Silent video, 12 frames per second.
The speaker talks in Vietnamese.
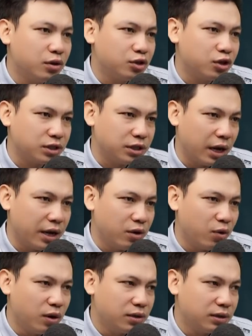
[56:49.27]
Trước kia nó
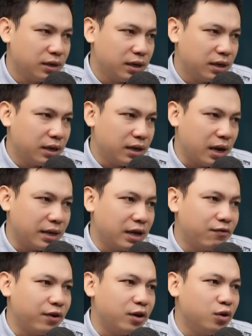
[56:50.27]
đã chứng kiến rất
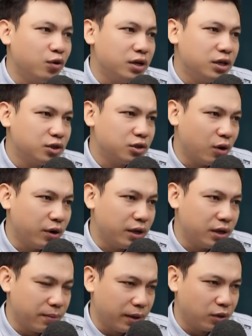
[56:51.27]
nhiều lần mẹ nó bị
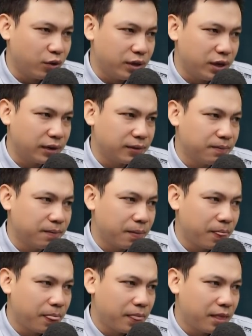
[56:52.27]
hành hạ. Bây
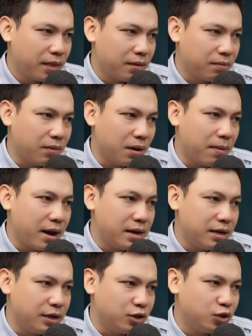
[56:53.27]
giờ nhầm tưởng chị
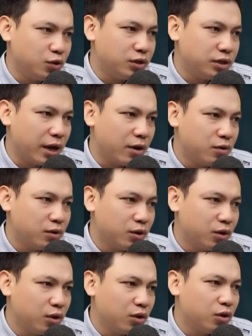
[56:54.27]
nhà là mẹ nó,
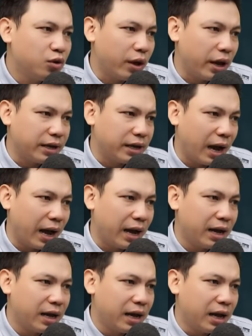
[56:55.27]
nó sẽ làm hết
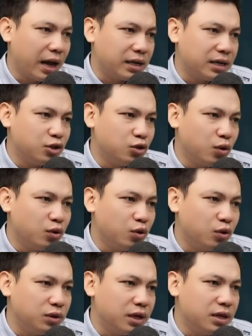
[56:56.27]
sức để bảo vệ mẹ
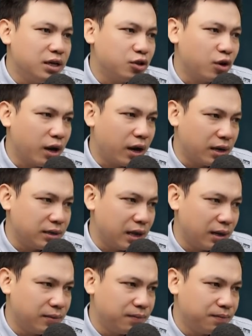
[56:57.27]
nó bằng cách
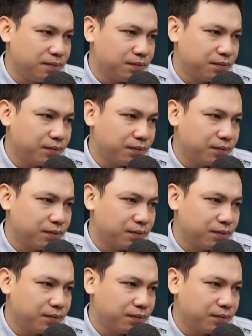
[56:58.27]
giết người.